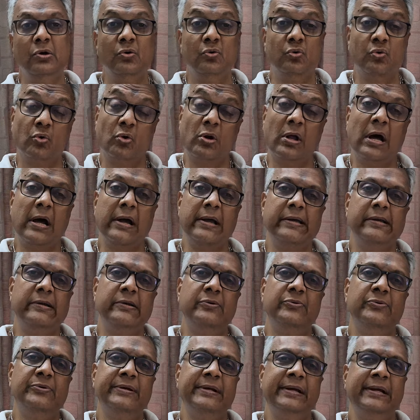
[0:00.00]
குரூட்
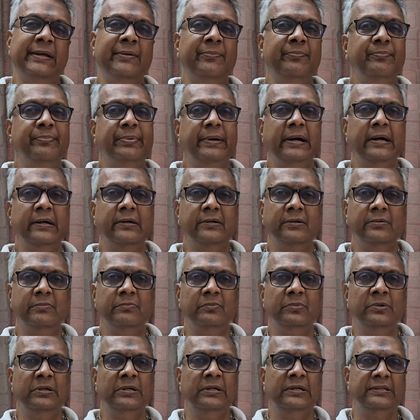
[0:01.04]
ஆயிலினுடைய இம்பேக்டும்
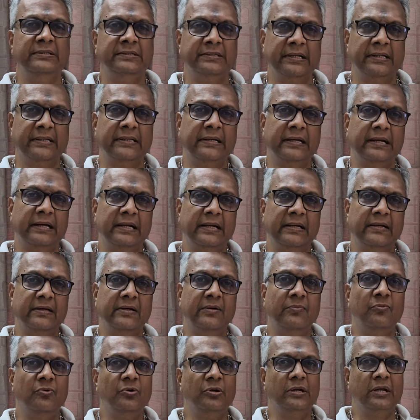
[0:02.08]

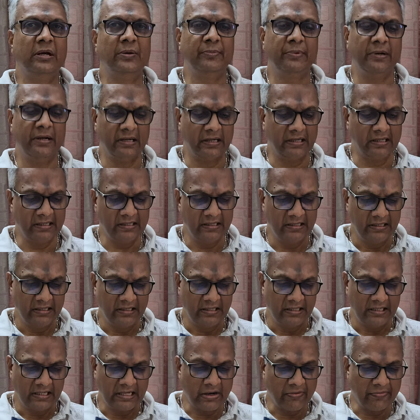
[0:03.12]
சந்தைகளுக்கு முக்கியமாக
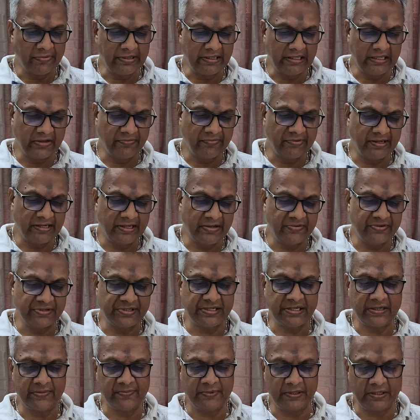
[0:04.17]
கவனிக்க வேண்டிய
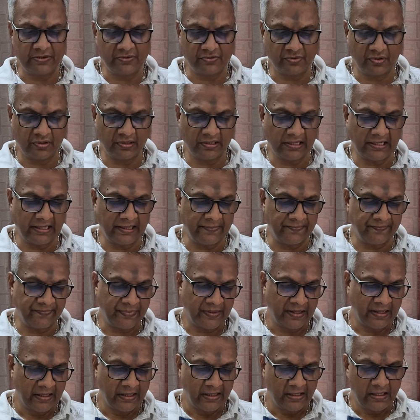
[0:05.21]
விஷயம் என்று சொல்லலாம்
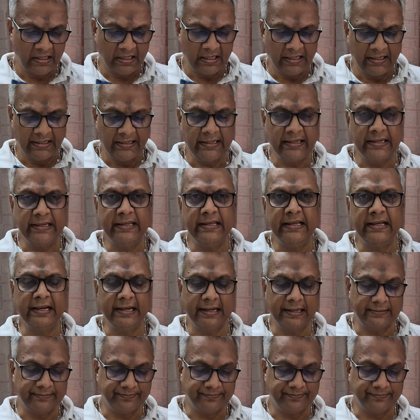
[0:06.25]
நிறைய